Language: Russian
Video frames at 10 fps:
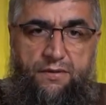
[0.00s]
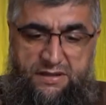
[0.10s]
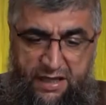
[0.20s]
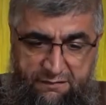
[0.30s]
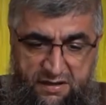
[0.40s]

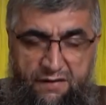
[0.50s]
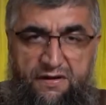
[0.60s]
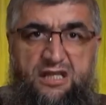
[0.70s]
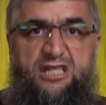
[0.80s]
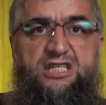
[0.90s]
Где вы
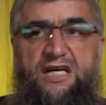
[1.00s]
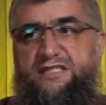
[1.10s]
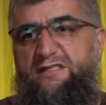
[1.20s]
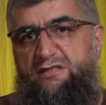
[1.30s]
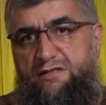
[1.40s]
говорите
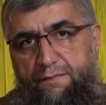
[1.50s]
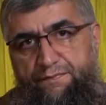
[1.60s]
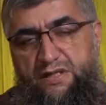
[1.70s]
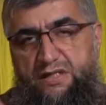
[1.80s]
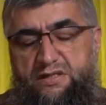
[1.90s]
сейчас,
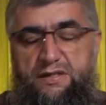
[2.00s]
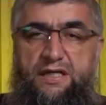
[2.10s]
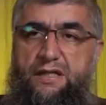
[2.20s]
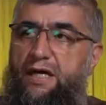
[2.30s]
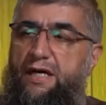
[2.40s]

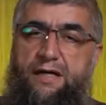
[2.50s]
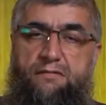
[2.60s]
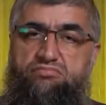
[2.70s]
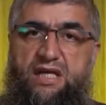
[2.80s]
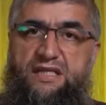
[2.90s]
нет,
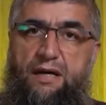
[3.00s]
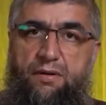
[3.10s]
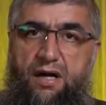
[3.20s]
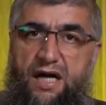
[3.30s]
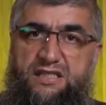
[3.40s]
где
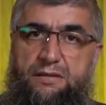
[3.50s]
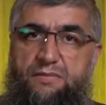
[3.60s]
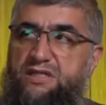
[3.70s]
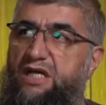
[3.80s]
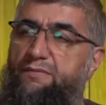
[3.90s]
там Касим
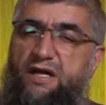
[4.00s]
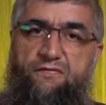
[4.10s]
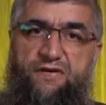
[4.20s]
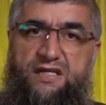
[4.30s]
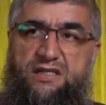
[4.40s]
и Сальман
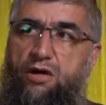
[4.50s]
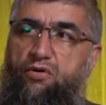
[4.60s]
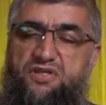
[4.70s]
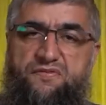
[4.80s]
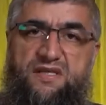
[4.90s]
Фариси,
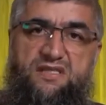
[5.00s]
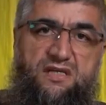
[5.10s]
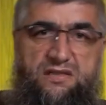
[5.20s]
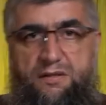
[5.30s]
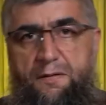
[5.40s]
какой связь
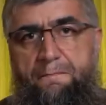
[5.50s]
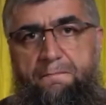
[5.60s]
есть?